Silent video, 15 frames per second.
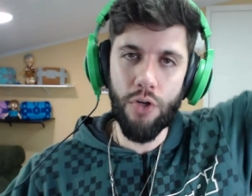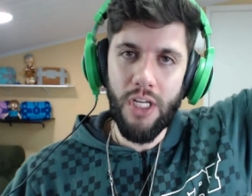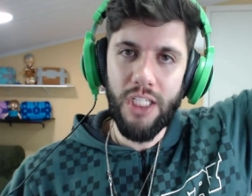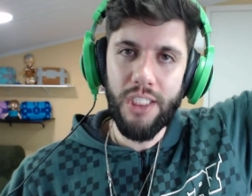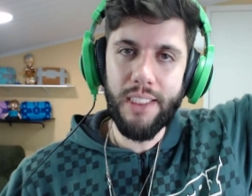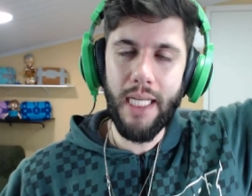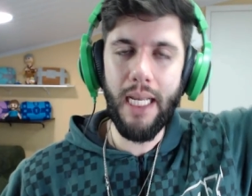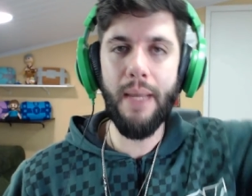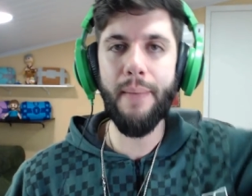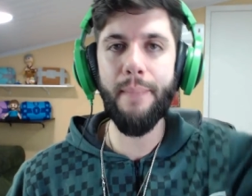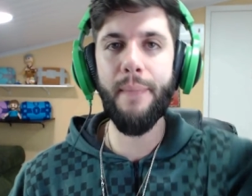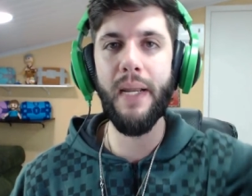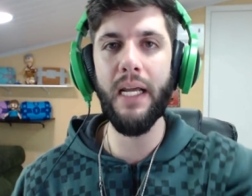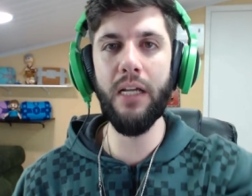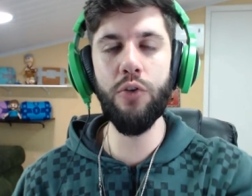já
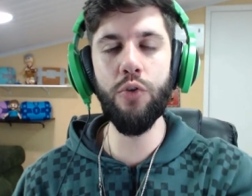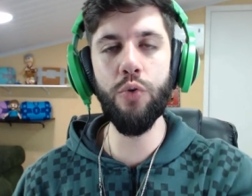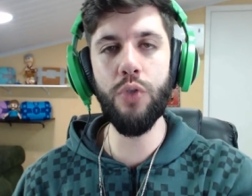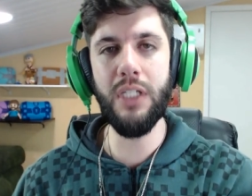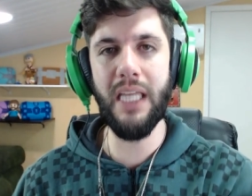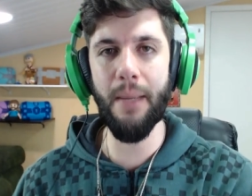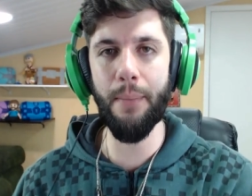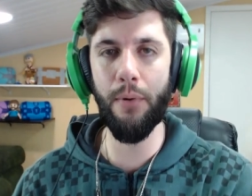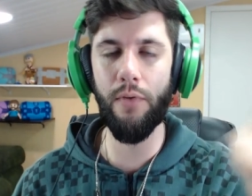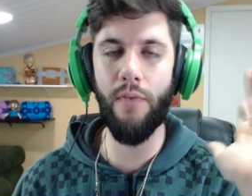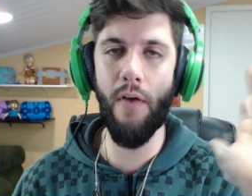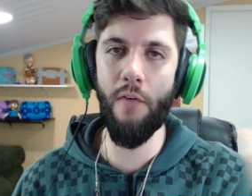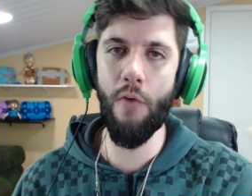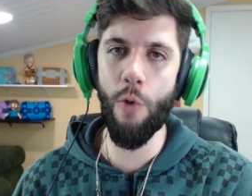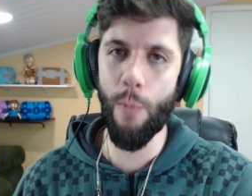lembrando que
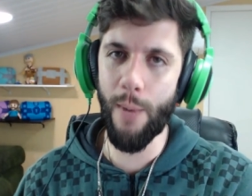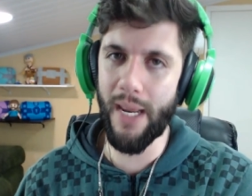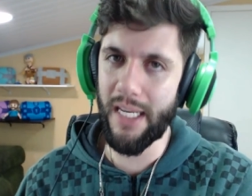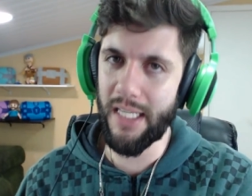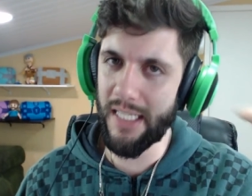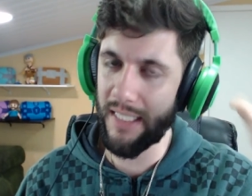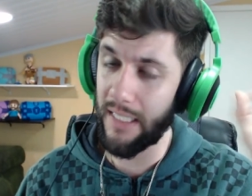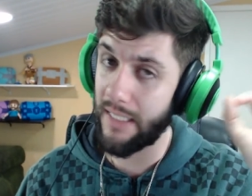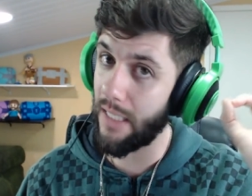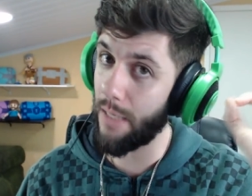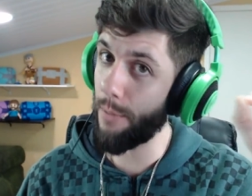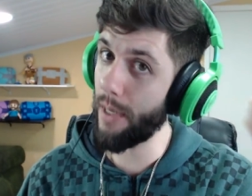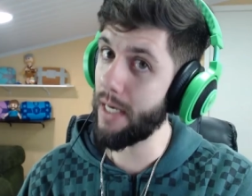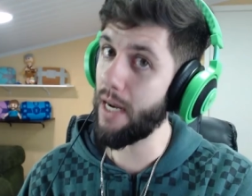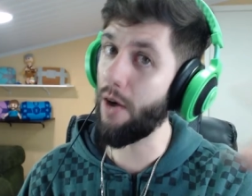provavelmente essa
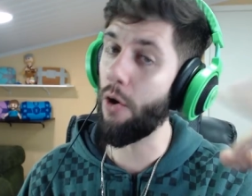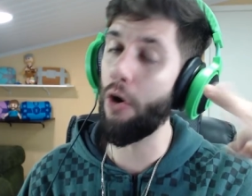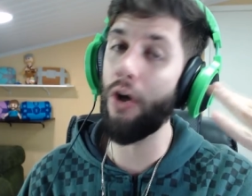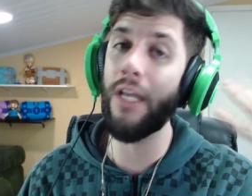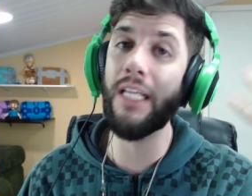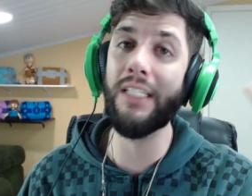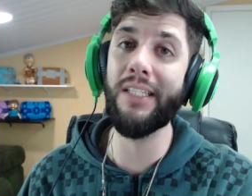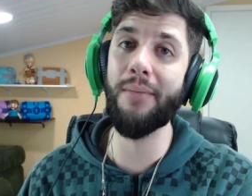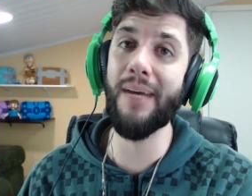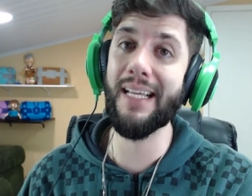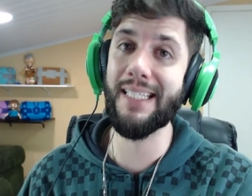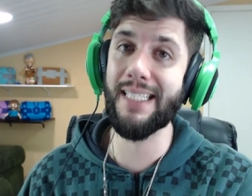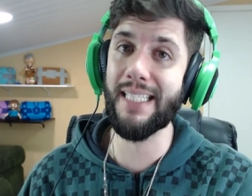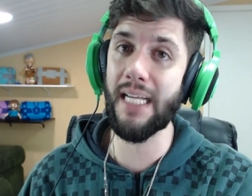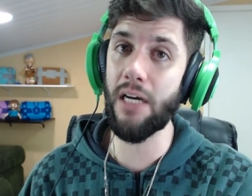semana rola a
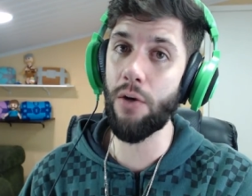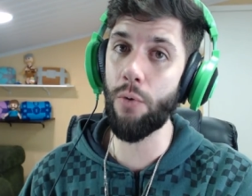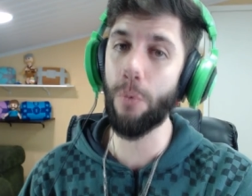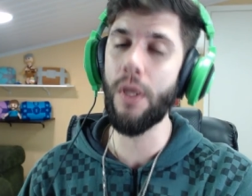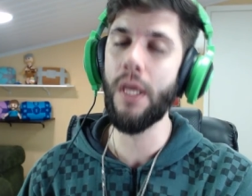gemação.